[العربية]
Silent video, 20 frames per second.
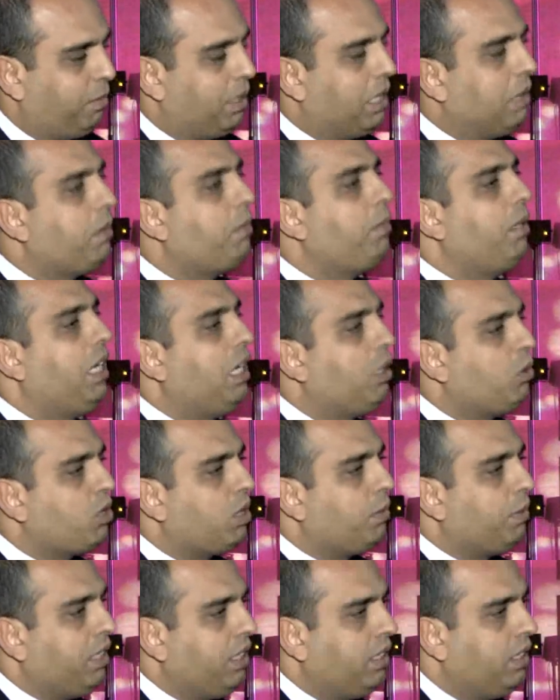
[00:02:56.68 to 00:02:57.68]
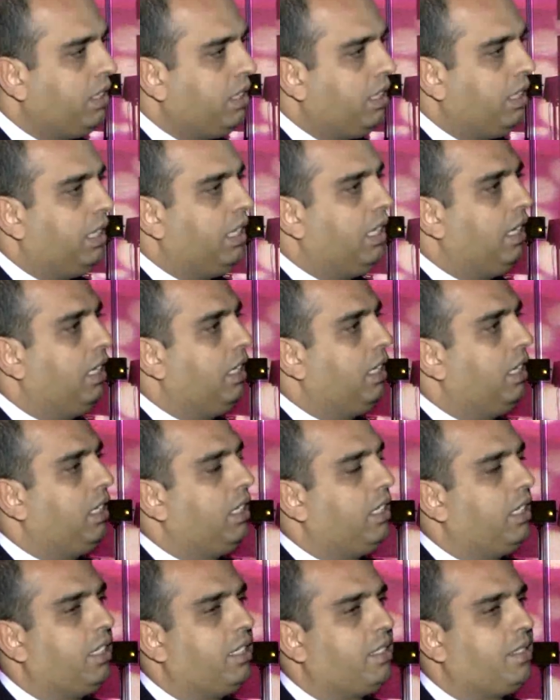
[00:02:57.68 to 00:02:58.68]
بينما بالحوسبه
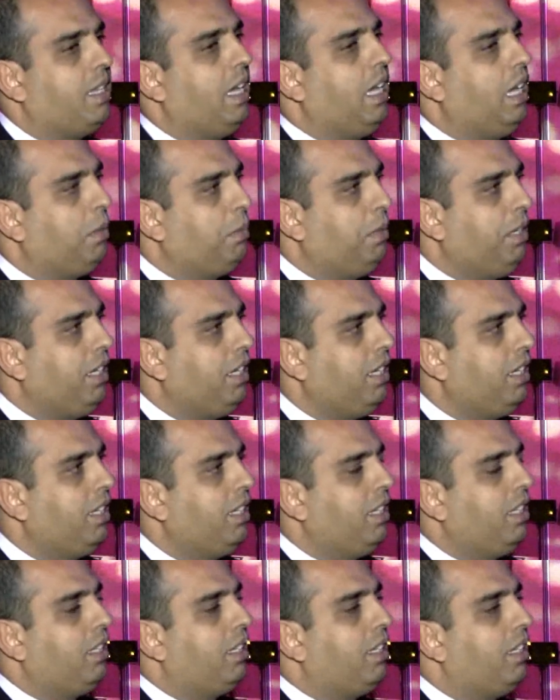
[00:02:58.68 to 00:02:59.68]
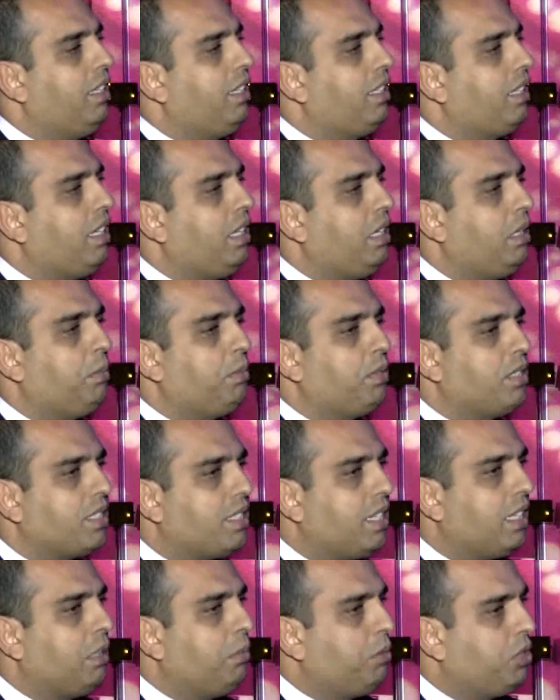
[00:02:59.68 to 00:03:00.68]
السحابيه انت
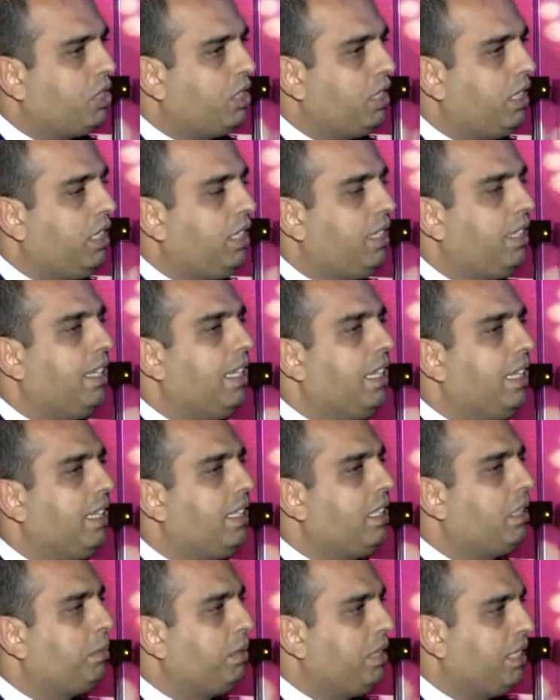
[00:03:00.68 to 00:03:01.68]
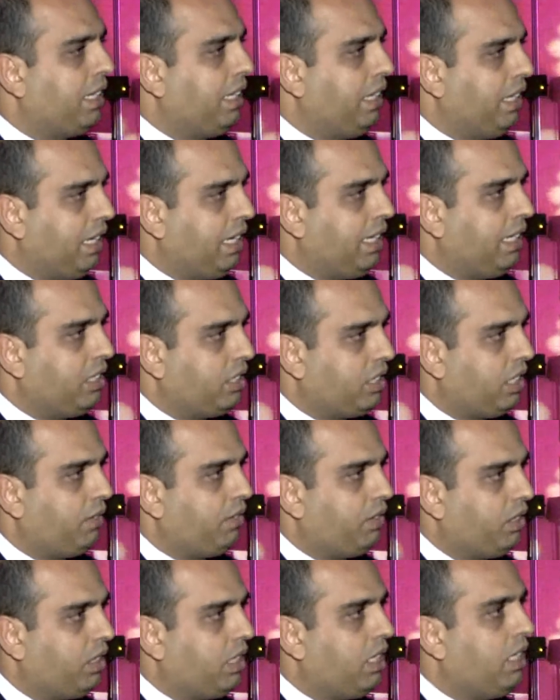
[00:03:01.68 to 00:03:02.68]
بتستخدم الشيء اللي انت بدك اياه اللي
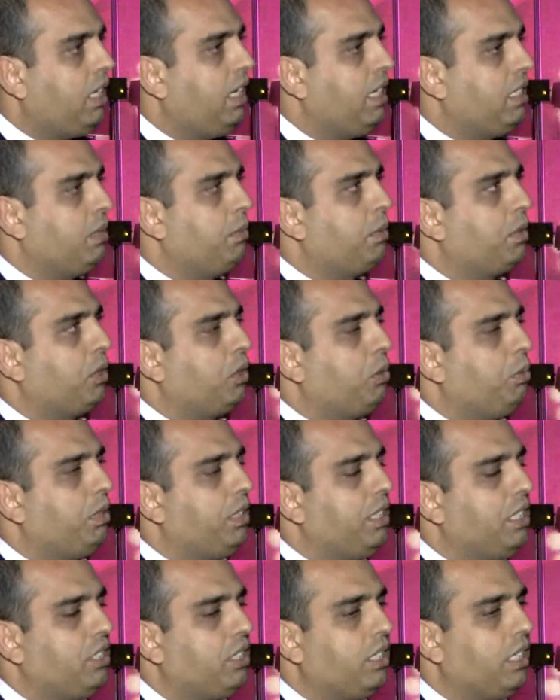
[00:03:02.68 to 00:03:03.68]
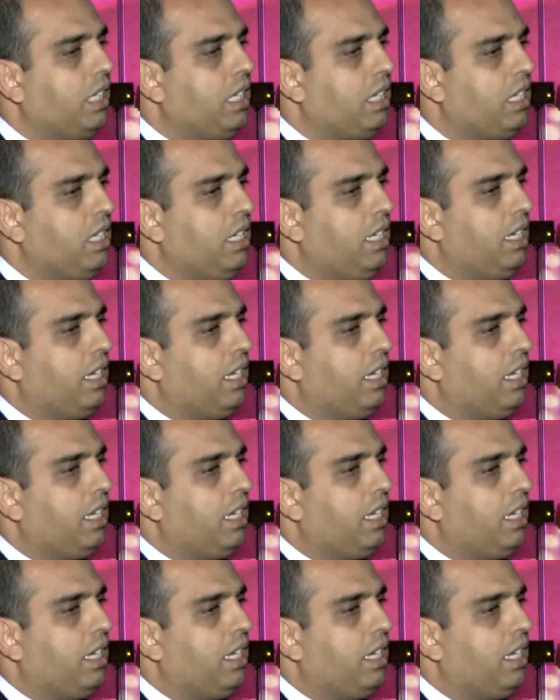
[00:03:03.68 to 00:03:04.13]
شايف انت حسب الريكومنديشن لك